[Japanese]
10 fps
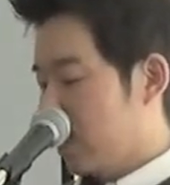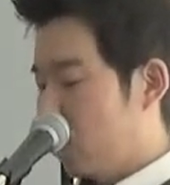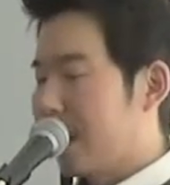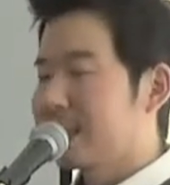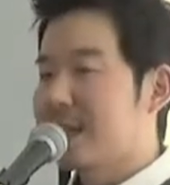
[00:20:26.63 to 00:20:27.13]

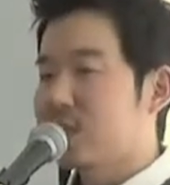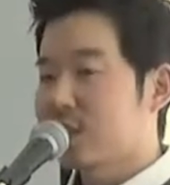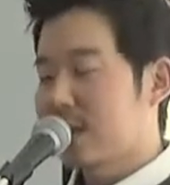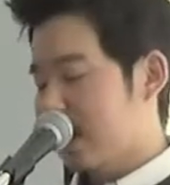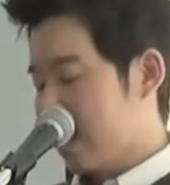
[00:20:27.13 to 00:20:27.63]

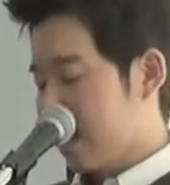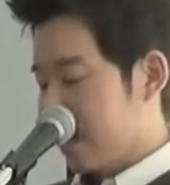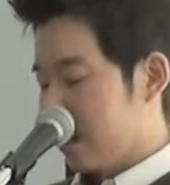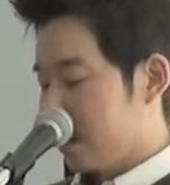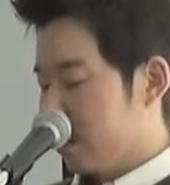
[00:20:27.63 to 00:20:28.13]
私か
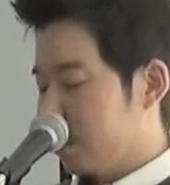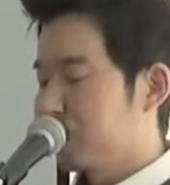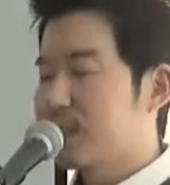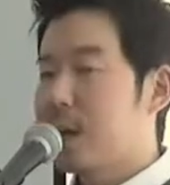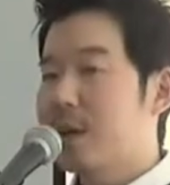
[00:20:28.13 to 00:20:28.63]
ら
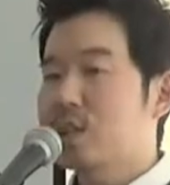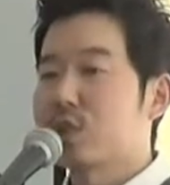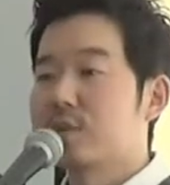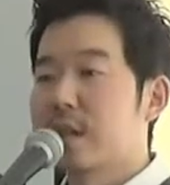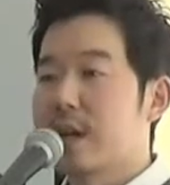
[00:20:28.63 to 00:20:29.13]
ふさわし
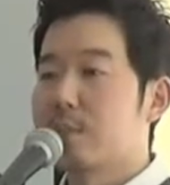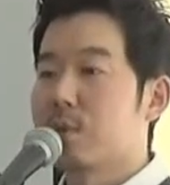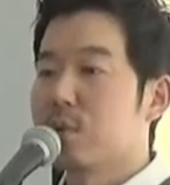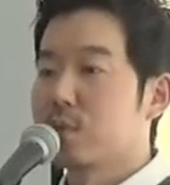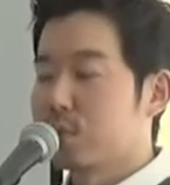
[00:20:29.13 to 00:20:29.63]
くない
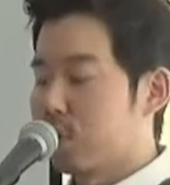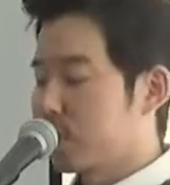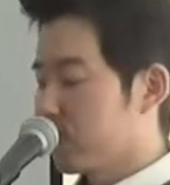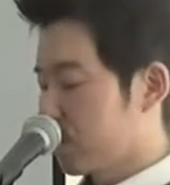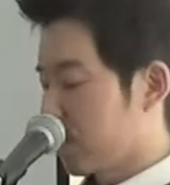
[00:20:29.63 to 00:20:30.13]
ものを
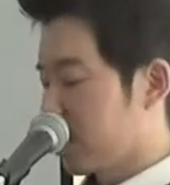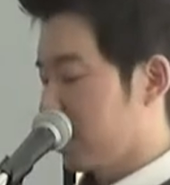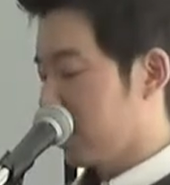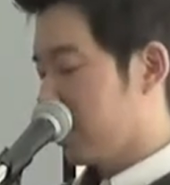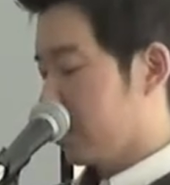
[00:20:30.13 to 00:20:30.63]
取り除
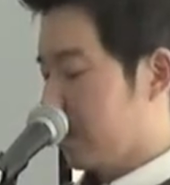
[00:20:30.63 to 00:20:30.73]
き、